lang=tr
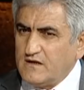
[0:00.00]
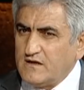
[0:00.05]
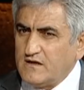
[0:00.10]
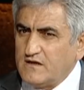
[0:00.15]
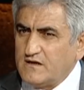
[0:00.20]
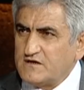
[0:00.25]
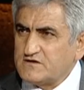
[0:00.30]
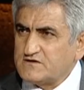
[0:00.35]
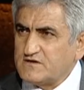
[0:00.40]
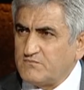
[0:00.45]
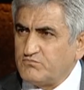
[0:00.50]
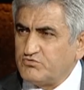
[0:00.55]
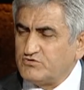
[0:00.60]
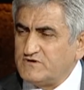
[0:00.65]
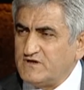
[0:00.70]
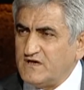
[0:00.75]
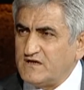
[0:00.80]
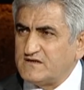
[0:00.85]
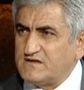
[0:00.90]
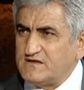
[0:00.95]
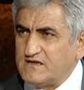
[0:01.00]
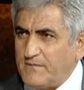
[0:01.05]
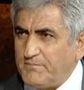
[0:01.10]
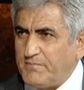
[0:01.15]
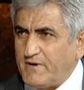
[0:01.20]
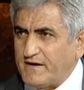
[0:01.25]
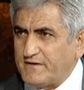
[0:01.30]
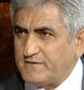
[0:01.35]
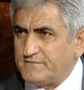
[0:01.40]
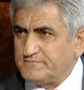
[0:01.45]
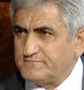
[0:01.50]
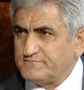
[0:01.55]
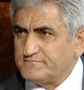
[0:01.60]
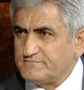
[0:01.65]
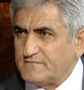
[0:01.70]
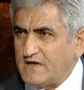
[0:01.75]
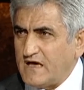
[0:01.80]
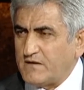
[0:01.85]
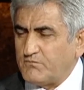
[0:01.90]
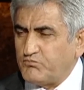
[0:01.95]
işte bu diyeti yapan
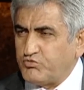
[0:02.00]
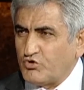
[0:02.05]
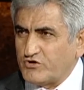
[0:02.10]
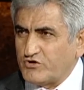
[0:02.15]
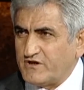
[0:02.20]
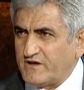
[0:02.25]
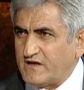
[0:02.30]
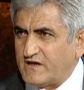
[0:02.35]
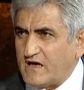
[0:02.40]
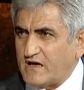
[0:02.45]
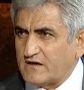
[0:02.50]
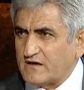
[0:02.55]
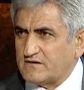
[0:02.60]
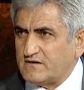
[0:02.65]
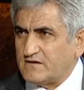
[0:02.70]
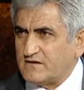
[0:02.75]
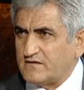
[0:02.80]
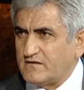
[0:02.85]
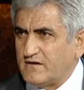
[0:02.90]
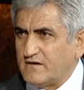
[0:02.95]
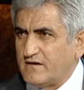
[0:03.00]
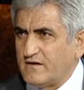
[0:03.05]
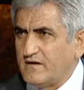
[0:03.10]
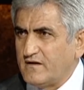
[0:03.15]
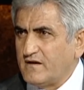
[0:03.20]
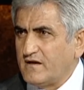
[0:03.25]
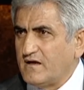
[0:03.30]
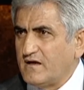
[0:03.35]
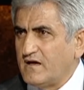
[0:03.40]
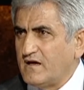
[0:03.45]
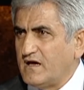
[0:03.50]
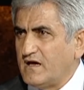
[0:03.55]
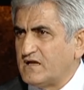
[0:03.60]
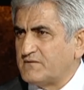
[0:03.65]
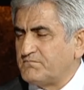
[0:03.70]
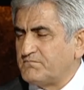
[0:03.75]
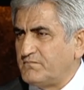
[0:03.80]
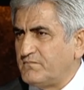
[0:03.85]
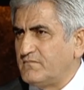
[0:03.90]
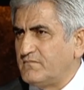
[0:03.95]
yani protein ağırlıklı et,
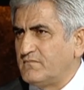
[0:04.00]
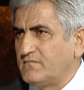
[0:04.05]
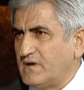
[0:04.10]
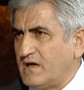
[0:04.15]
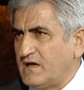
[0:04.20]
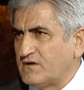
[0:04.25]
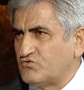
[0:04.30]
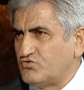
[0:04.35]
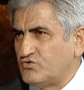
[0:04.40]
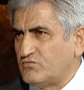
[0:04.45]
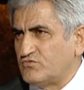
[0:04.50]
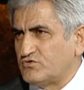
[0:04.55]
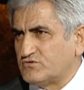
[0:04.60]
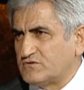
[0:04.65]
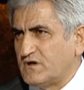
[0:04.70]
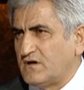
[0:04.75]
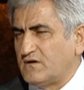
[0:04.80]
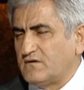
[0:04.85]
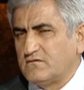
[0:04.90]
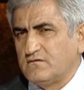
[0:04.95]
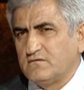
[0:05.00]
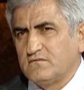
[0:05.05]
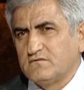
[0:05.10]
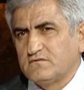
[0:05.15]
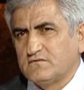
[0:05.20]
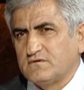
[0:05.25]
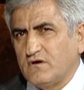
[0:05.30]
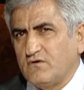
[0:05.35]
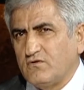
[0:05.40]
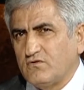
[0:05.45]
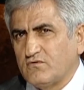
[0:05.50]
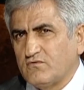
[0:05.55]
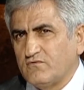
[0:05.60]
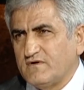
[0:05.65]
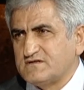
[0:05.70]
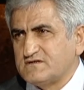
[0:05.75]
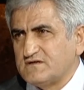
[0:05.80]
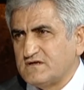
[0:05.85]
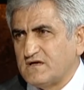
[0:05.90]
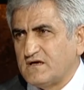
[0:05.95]
et yumurta, tavuk
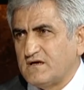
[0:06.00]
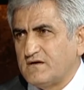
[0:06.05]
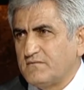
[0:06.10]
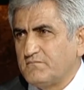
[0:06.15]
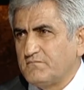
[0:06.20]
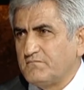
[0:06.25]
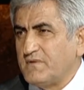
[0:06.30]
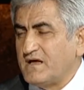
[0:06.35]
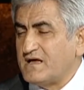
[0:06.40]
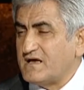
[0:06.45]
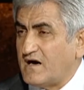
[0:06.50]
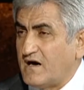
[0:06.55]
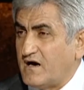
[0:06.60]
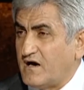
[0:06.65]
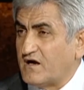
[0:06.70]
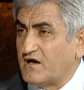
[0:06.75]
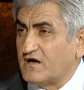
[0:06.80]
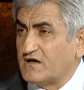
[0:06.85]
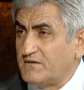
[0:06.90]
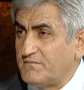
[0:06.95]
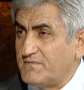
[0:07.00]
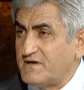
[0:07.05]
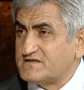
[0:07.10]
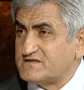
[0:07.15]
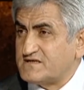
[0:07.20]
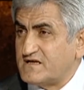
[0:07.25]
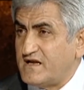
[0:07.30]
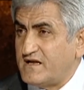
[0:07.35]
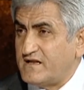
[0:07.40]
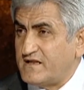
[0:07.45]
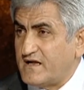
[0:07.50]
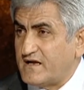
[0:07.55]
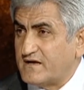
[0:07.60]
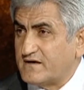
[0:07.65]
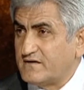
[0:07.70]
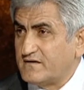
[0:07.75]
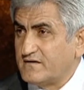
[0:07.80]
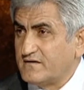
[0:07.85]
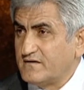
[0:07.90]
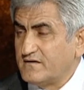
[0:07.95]
vesaire ve ağırlıklı beslenenler
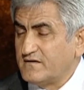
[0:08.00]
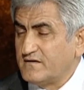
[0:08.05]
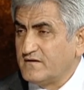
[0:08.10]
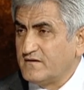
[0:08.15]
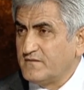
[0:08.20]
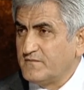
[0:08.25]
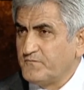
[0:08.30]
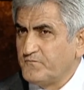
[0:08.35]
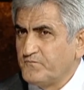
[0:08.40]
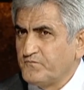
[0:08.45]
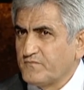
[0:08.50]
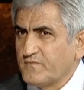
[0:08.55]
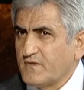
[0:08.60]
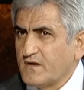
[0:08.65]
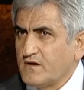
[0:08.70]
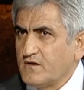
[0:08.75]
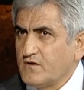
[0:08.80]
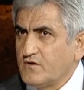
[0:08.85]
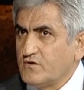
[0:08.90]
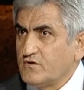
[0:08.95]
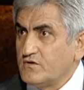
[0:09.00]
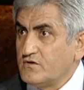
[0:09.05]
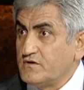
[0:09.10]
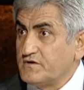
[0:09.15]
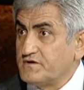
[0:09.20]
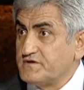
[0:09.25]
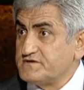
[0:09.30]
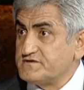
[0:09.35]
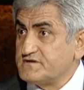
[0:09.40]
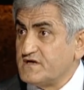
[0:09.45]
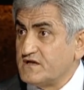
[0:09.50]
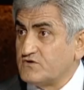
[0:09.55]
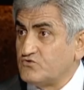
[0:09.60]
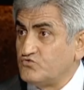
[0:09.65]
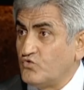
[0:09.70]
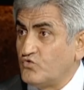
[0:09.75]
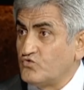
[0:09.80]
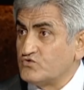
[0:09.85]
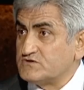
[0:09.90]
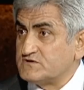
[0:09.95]
iki saat
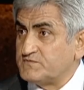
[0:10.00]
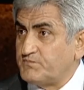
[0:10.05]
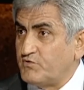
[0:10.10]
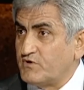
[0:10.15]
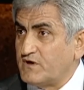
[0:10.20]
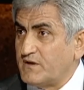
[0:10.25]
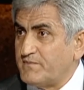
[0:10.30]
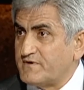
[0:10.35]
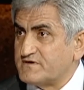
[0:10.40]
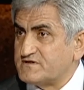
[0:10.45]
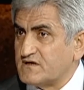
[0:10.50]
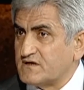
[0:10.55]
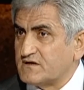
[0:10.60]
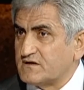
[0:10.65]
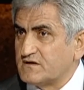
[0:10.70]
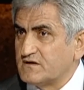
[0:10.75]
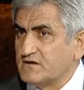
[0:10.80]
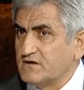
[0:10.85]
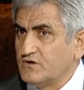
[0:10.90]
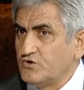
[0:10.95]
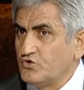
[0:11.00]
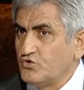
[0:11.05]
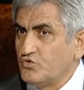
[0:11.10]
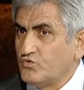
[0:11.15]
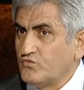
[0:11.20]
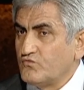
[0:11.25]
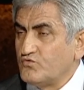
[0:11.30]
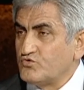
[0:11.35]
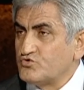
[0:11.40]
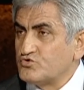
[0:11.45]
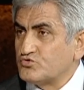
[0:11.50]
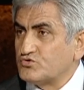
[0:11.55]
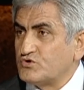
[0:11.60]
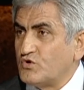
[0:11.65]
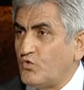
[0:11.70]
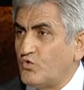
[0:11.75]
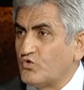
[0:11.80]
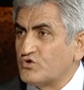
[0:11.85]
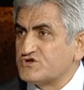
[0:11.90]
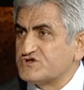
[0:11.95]
yoğun spor yapacak. Vücutta
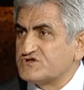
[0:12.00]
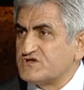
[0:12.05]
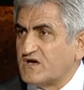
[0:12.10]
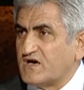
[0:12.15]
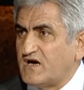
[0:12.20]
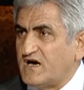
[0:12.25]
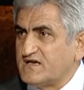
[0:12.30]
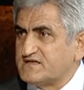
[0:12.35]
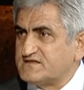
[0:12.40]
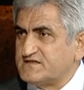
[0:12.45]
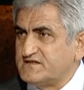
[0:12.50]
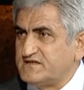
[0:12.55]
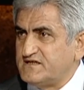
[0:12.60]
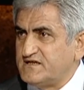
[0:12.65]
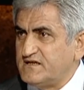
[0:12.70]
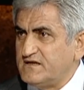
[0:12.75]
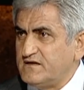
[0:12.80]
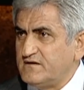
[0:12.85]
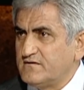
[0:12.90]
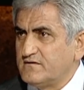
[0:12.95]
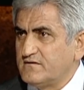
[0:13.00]
oluşacak asidi